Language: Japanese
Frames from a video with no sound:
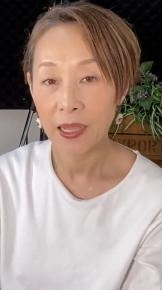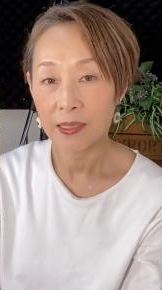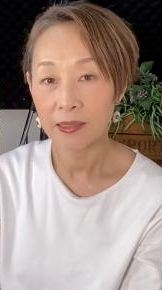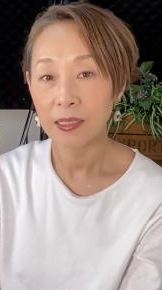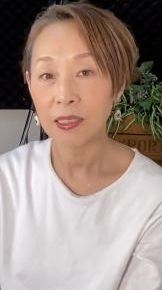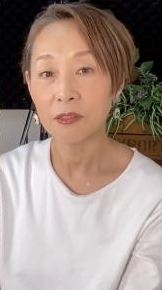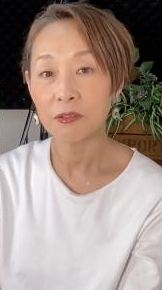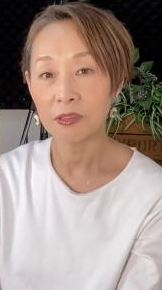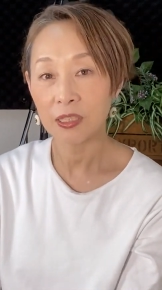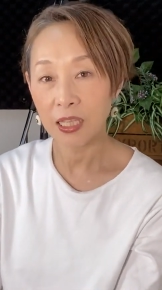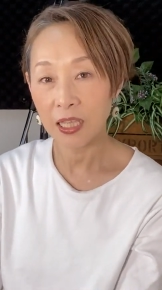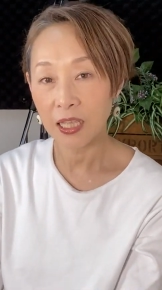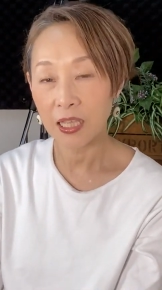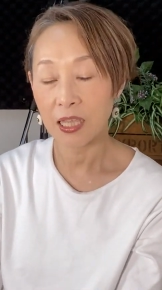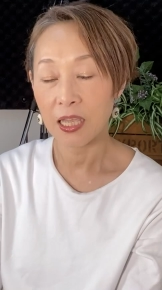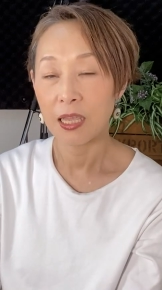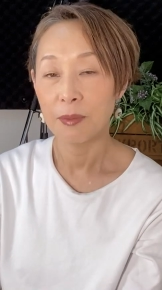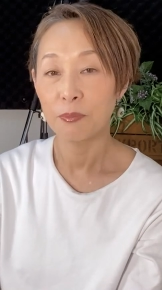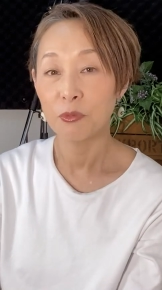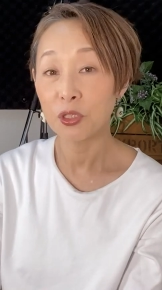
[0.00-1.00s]
なので、
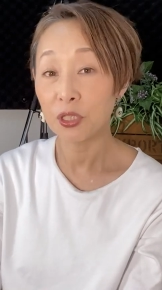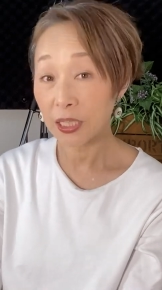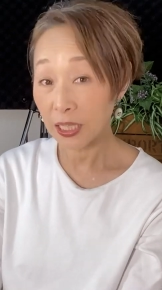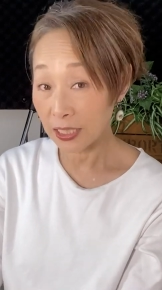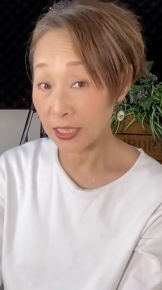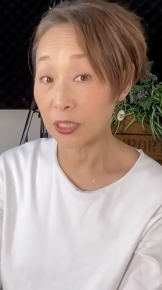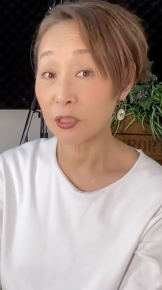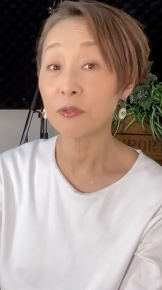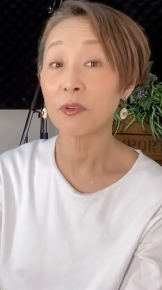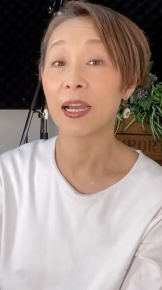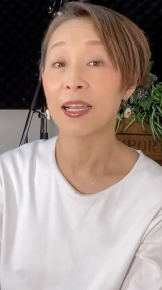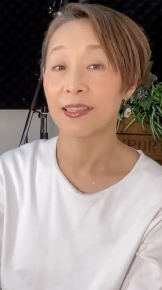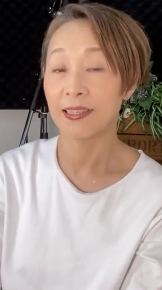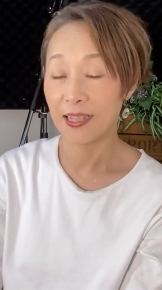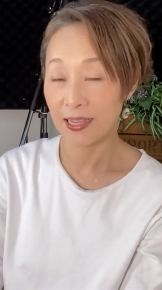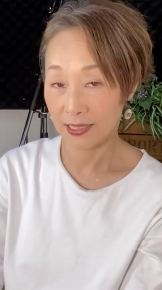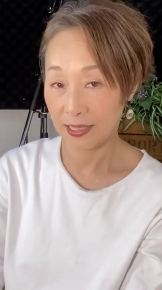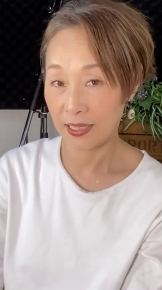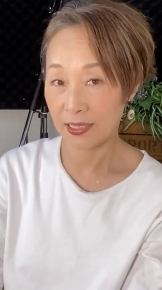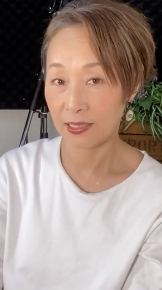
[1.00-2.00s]
難しくはな
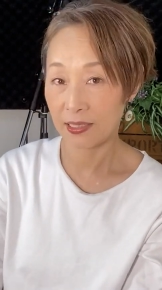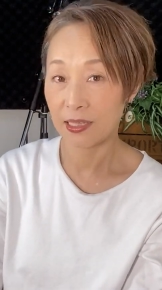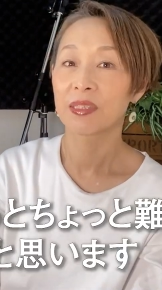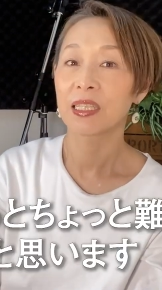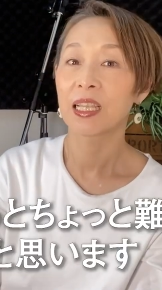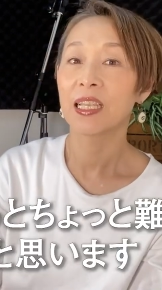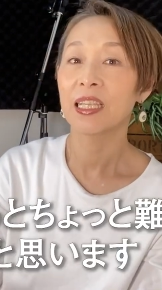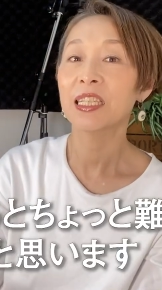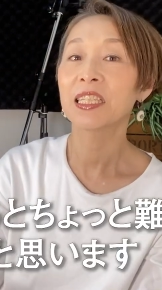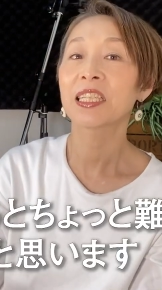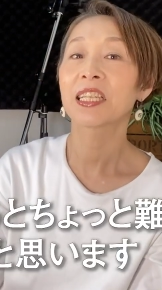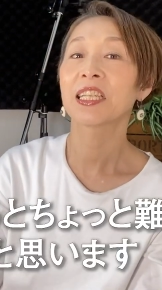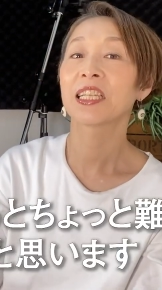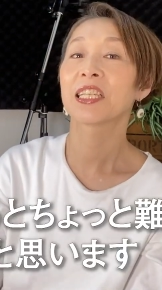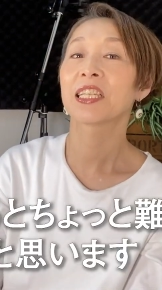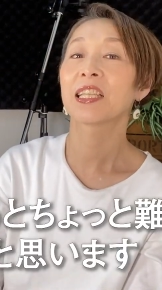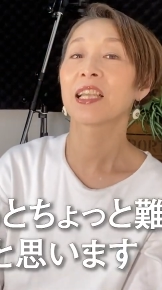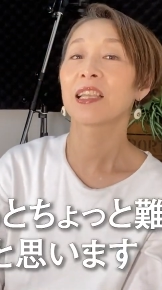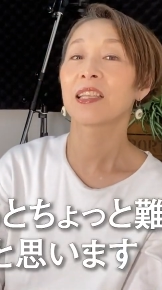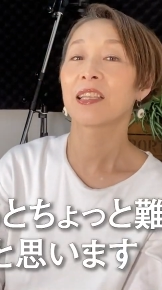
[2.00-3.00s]
いです。で、意識
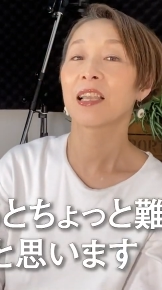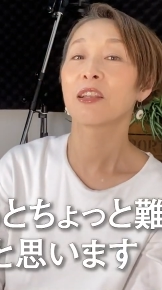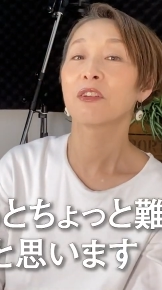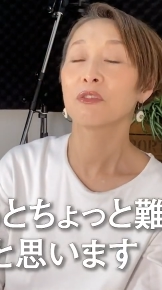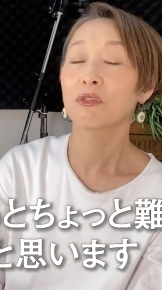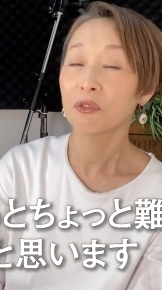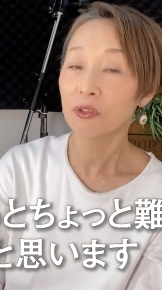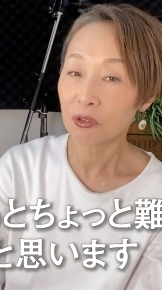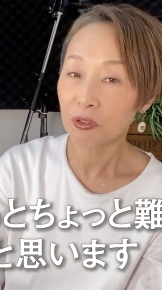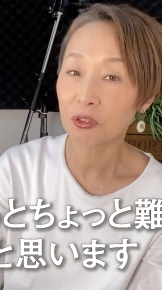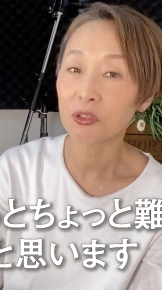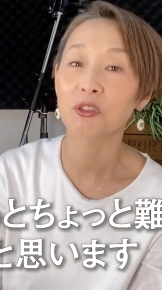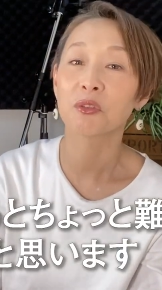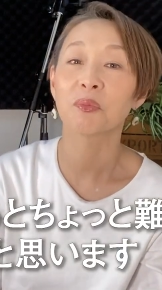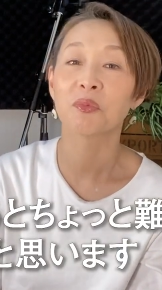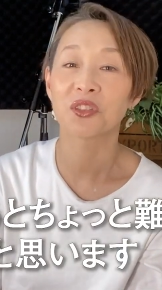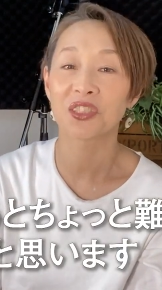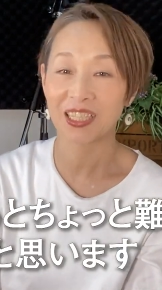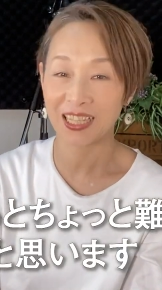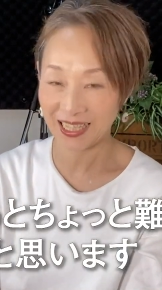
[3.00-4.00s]
してやるとちょっと
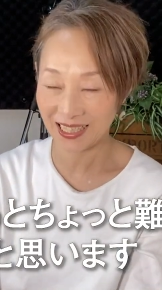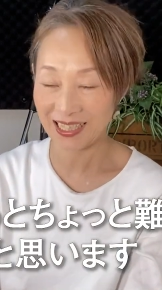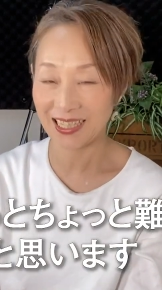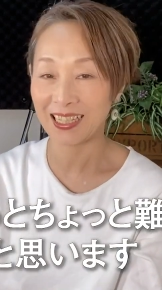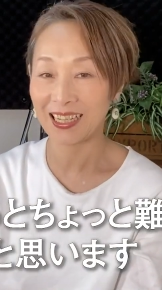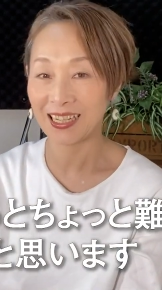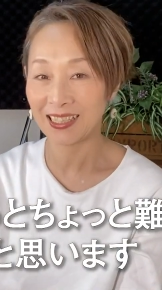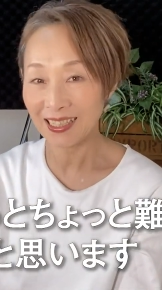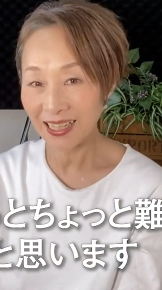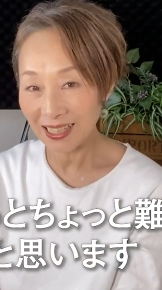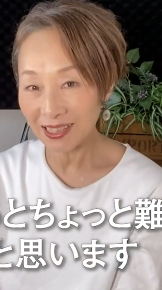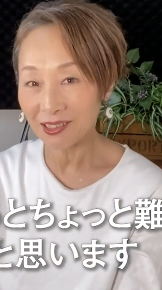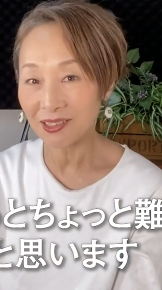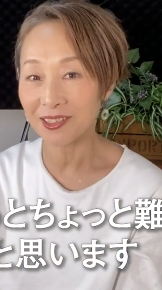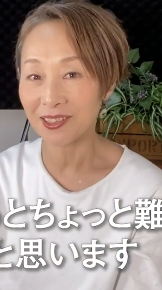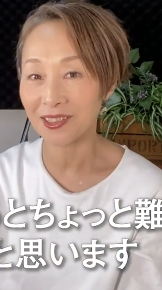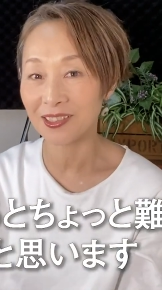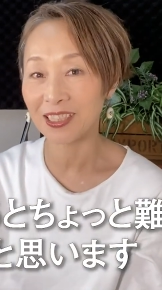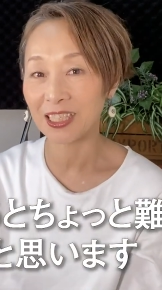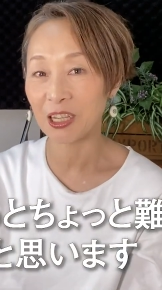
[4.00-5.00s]
難しいかなと
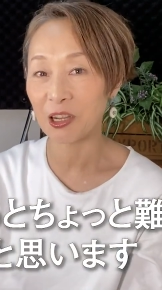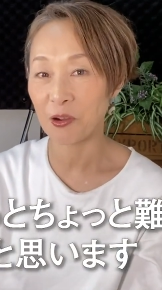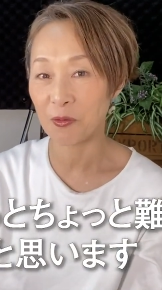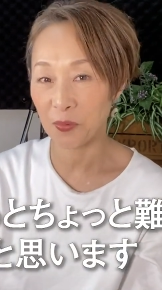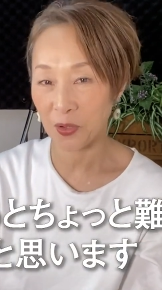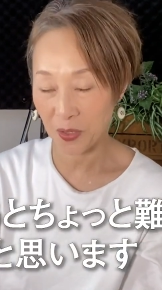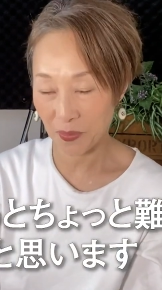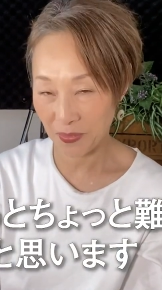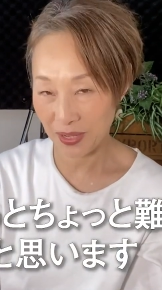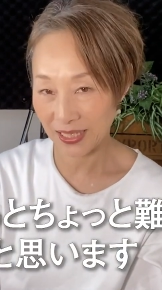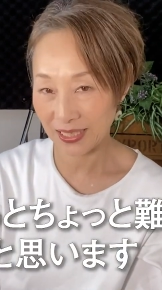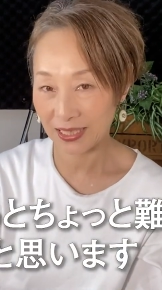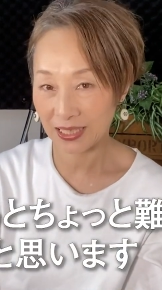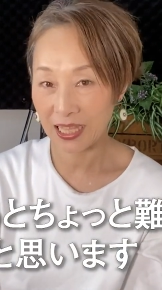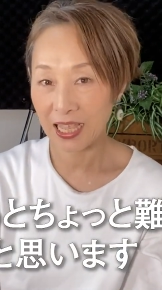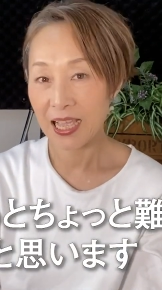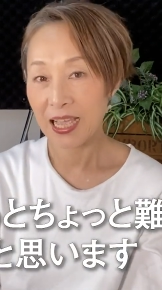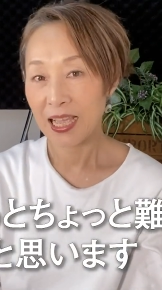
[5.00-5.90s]
いうふうに思います。